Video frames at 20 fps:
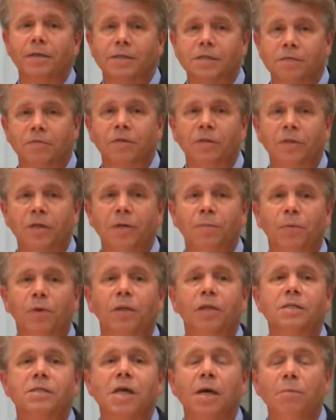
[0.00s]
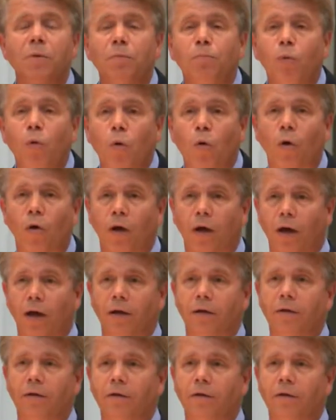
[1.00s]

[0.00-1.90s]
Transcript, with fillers: святым глазами Бога.